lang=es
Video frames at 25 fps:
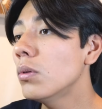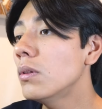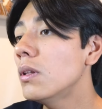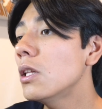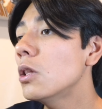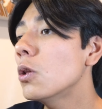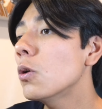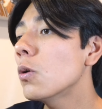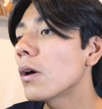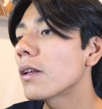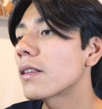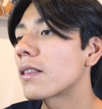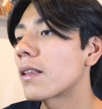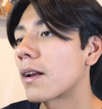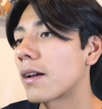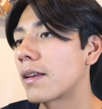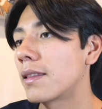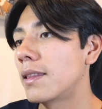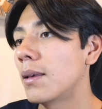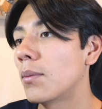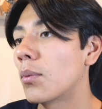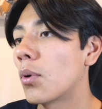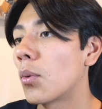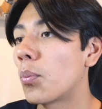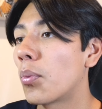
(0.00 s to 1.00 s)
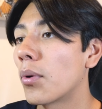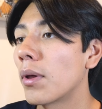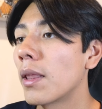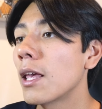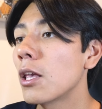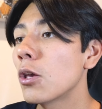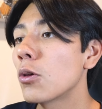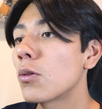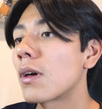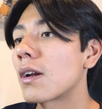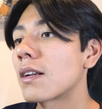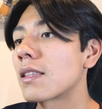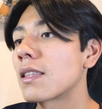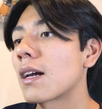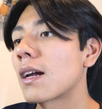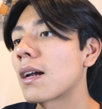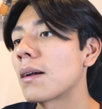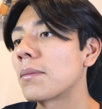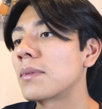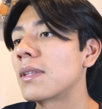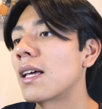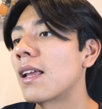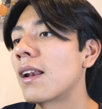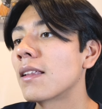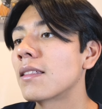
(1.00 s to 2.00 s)
Un título atractivo puede ayudarte a
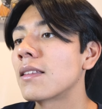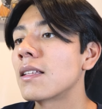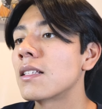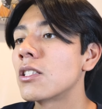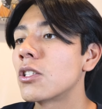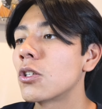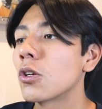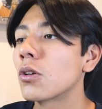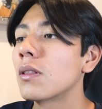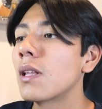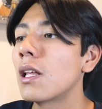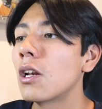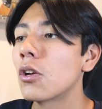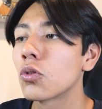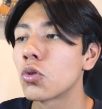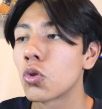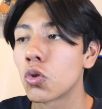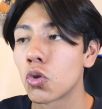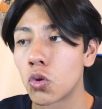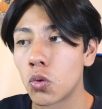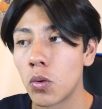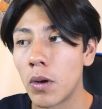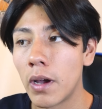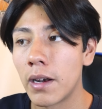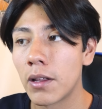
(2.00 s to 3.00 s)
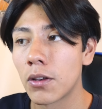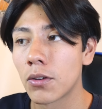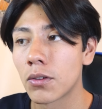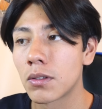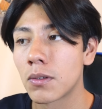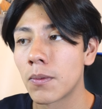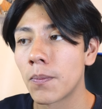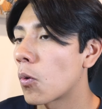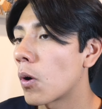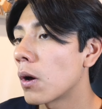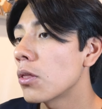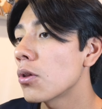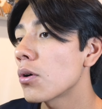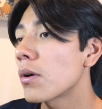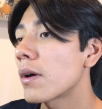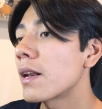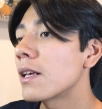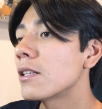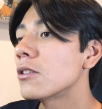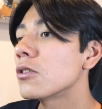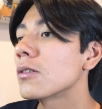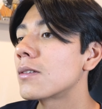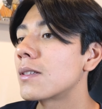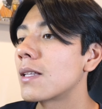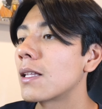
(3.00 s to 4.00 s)
captar la atención de los usuarios. Cuando
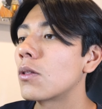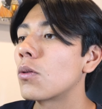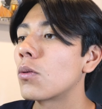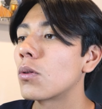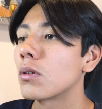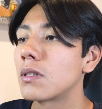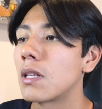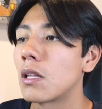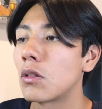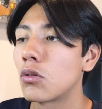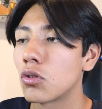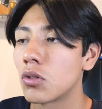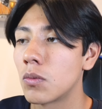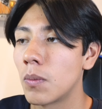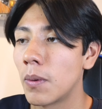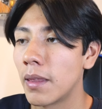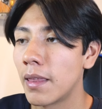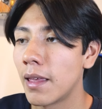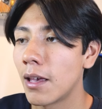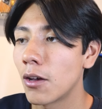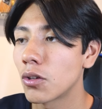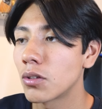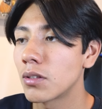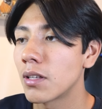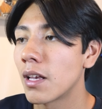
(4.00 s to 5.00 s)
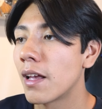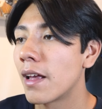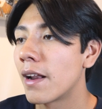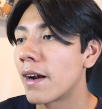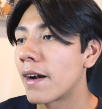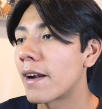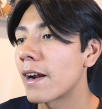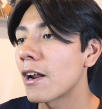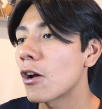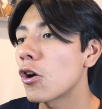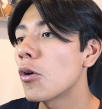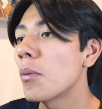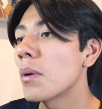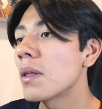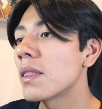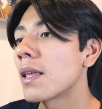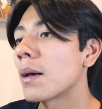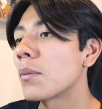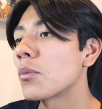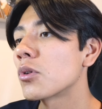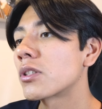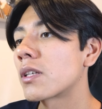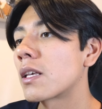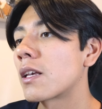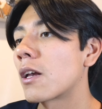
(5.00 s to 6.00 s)
crees los títulos de tus videos,
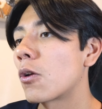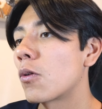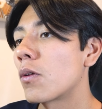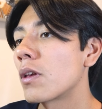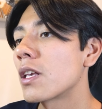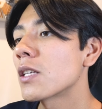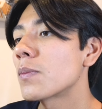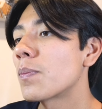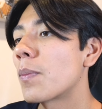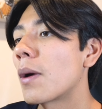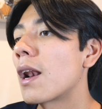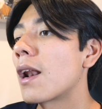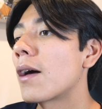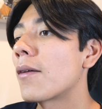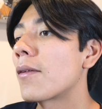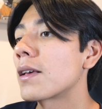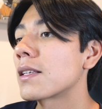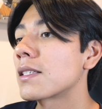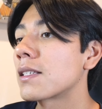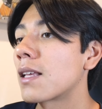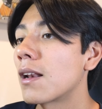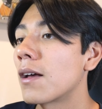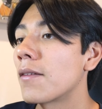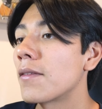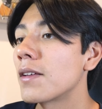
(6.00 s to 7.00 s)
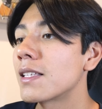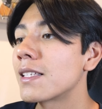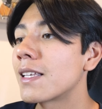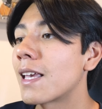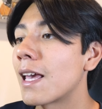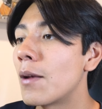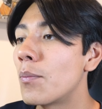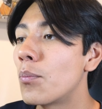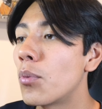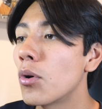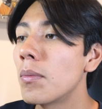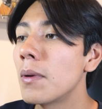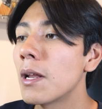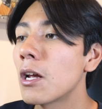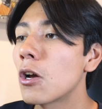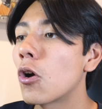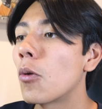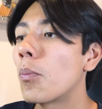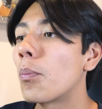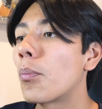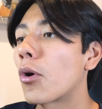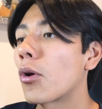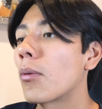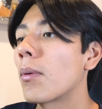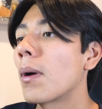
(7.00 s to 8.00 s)
recomendamos que incluyas palabras claves que el
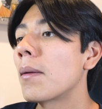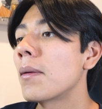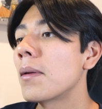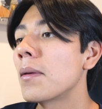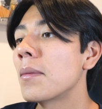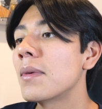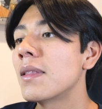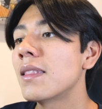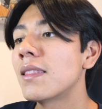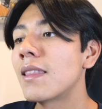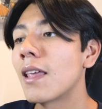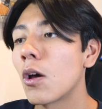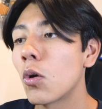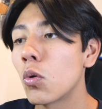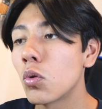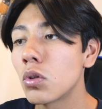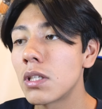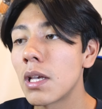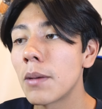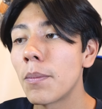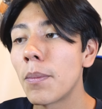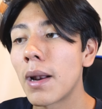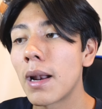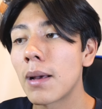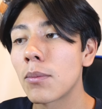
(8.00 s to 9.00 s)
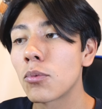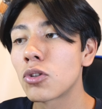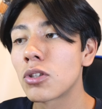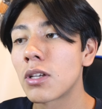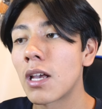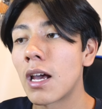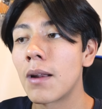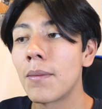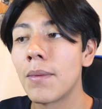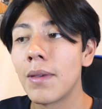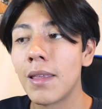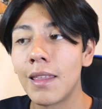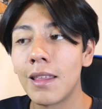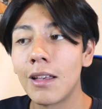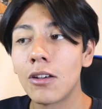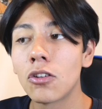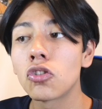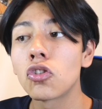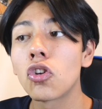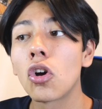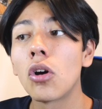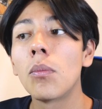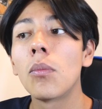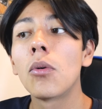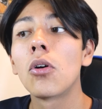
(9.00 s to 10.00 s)
público probablemente use para buscar videos
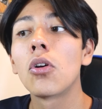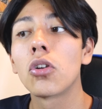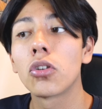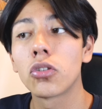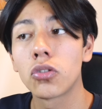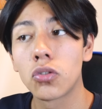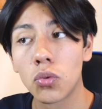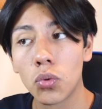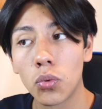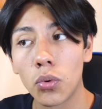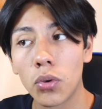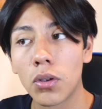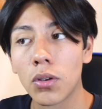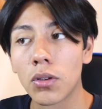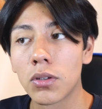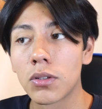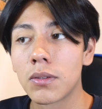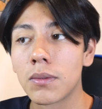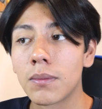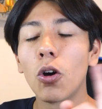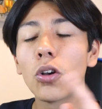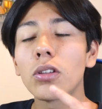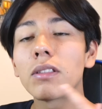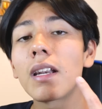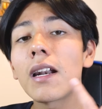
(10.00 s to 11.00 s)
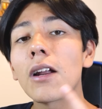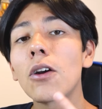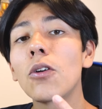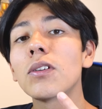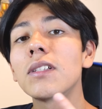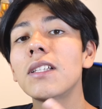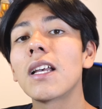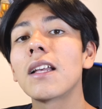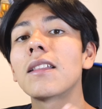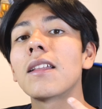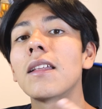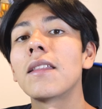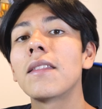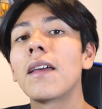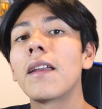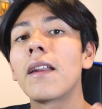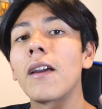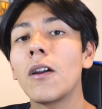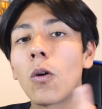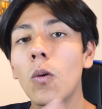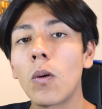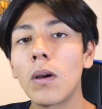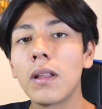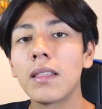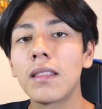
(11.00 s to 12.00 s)
como los tuyos. Otra cosa a tener
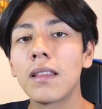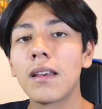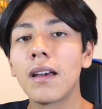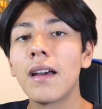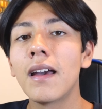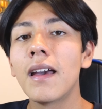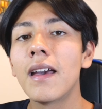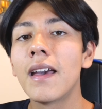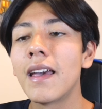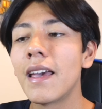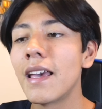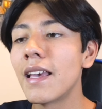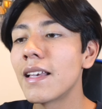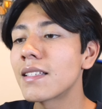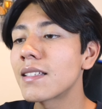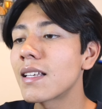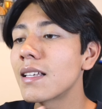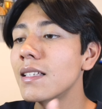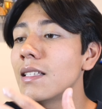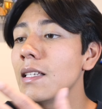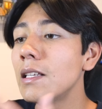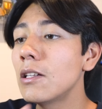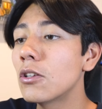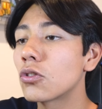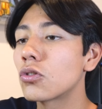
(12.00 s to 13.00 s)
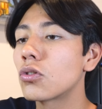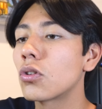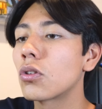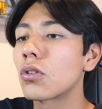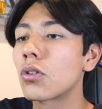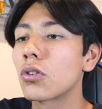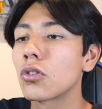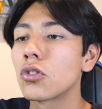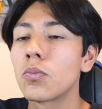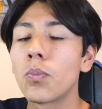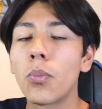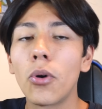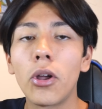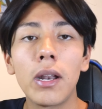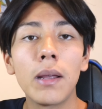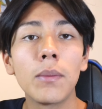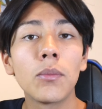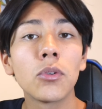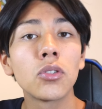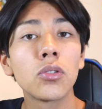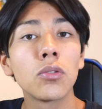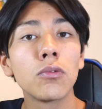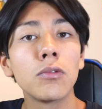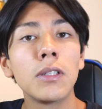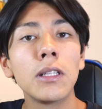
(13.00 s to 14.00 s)
en cuenta es que si nosotros
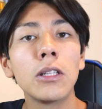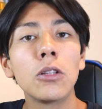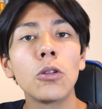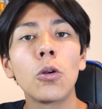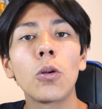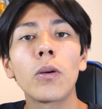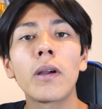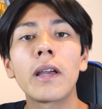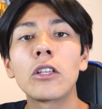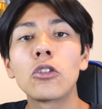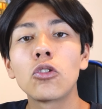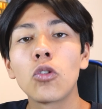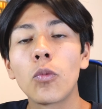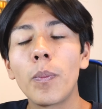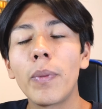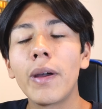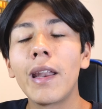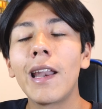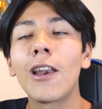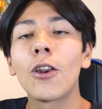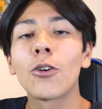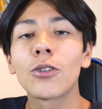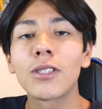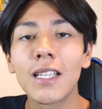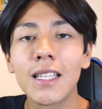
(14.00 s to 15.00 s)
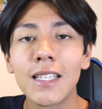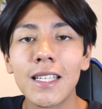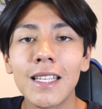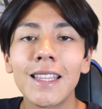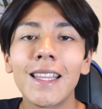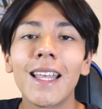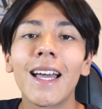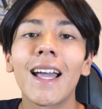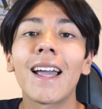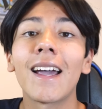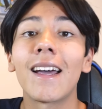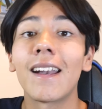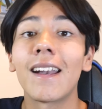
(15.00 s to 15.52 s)
ponemos un título que supere los 60